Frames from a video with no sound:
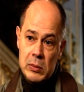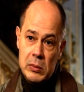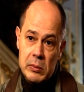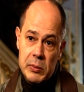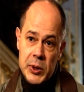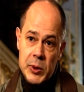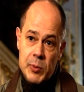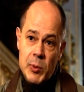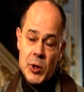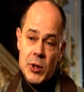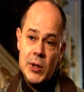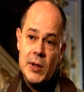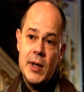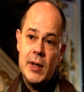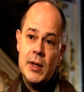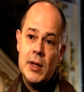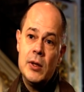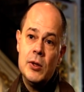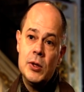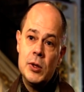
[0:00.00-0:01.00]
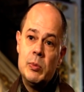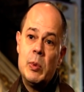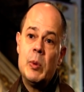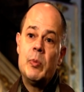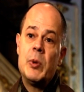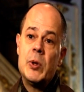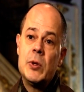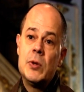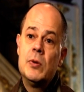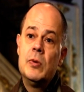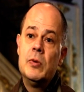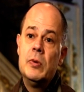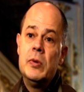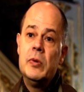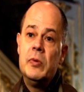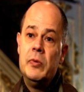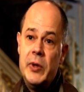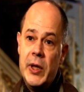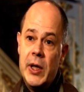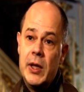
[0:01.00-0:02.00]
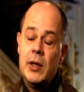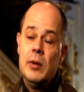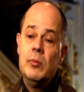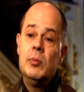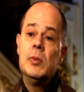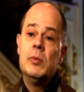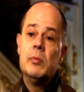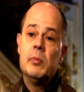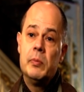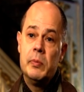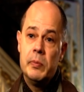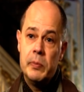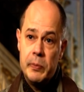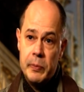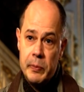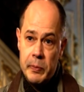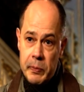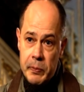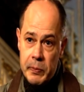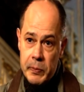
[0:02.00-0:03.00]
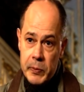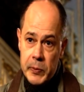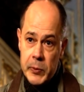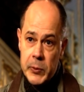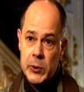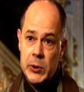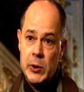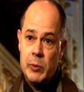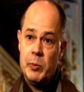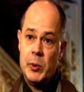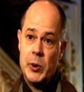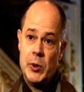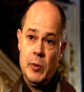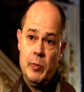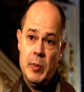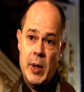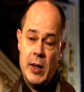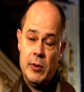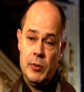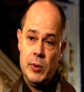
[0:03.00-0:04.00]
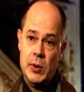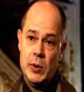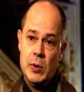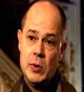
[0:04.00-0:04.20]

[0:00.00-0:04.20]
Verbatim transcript: Być może dlatego, że po prostu wiernym się podobały.